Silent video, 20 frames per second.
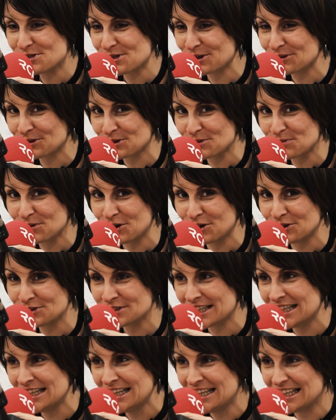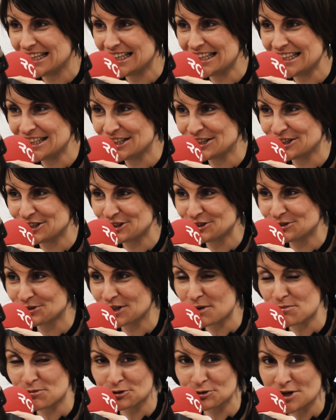Aux Entreprendre et euh,
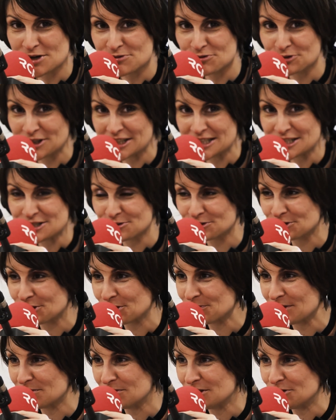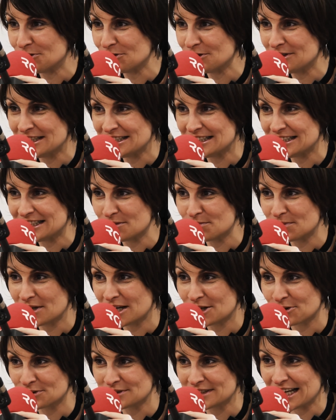nous répondrons à vos questions comme d'habitude. N'hésitez
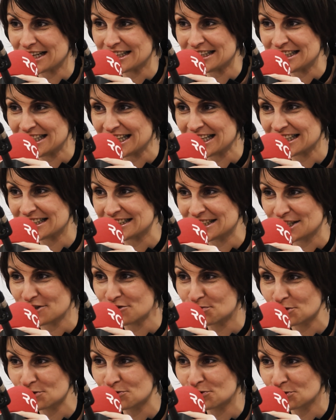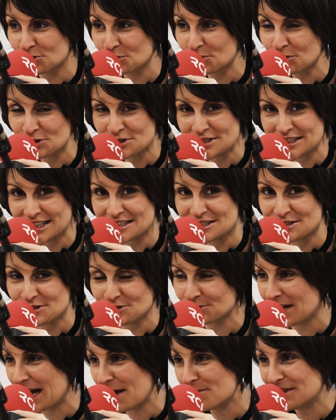pas à contacter RCF pour vos nombreuses
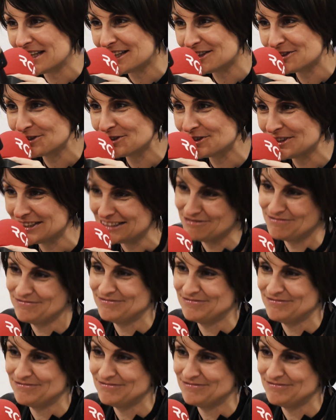questions. À bientôt.